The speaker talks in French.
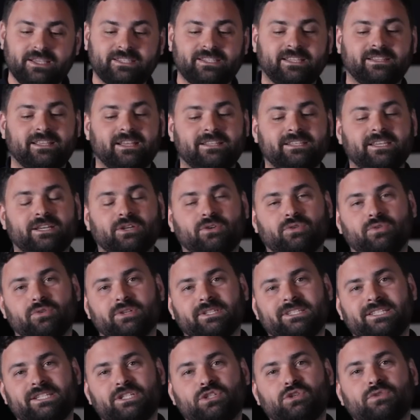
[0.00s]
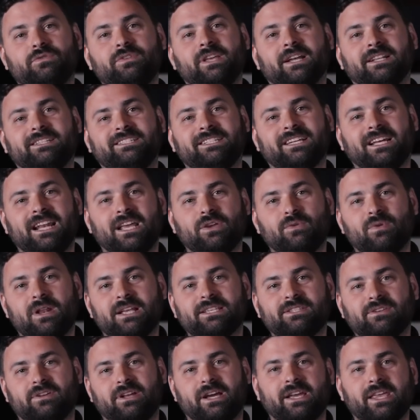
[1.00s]
c'est-à-dire que si je viens tirer la
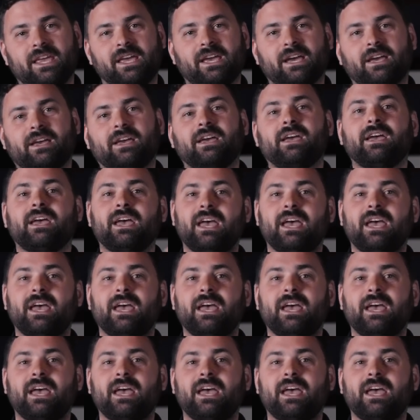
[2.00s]
culasse en arrière,